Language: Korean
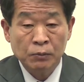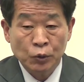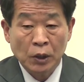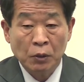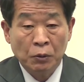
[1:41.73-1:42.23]

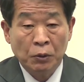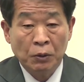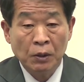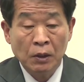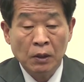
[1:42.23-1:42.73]

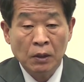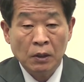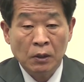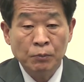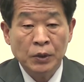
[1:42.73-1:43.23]
못하고
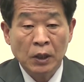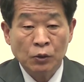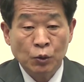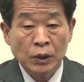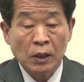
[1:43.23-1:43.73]
검찰
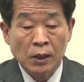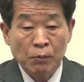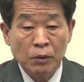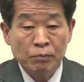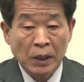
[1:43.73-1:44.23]
조사를
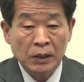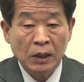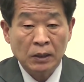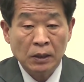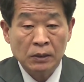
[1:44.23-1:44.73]
하면
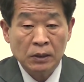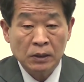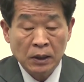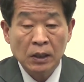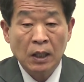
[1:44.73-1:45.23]
밝히겠다는지
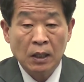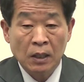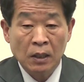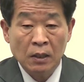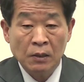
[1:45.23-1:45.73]
이해가
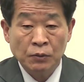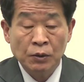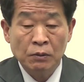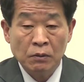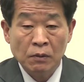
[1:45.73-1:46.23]

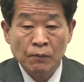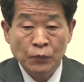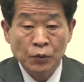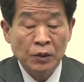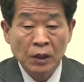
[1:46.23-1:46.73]
저
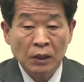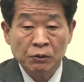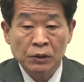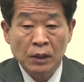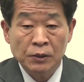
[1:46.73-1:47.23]
저는 이해가
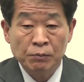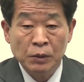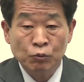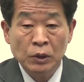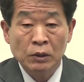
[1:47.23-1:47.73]
되지
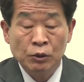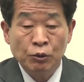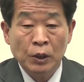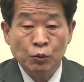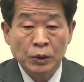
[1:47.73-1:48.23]
않습니다. 우리
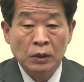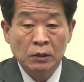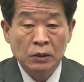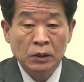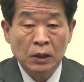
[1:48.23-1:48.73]
의회 조사
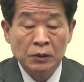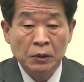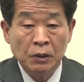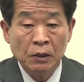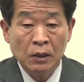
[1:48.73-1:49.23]

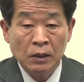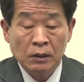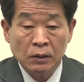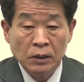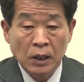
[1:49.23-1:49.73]
특위에서
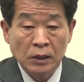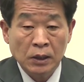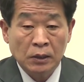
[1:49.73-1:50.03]
그런 사실이